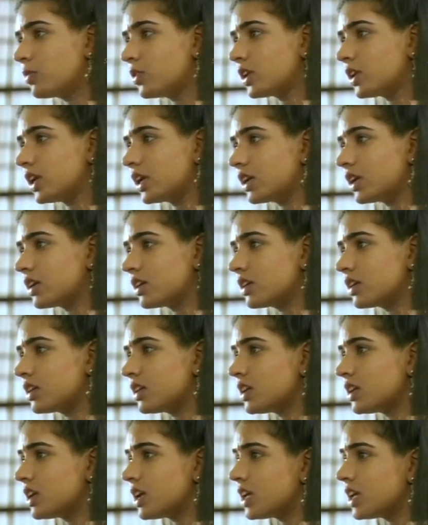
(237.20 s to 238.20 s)
చెప్తానంటున్నావే
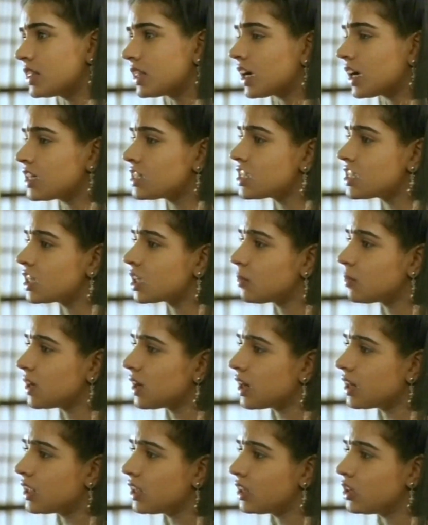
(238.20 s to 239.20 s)
నా చెల్లి ఇంతకు
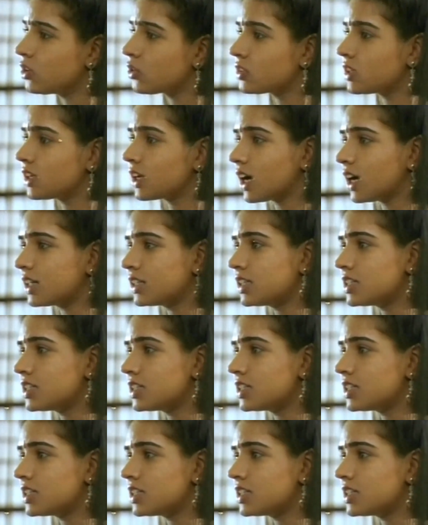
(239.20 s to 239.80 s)
ముందే ఇంకొకరిని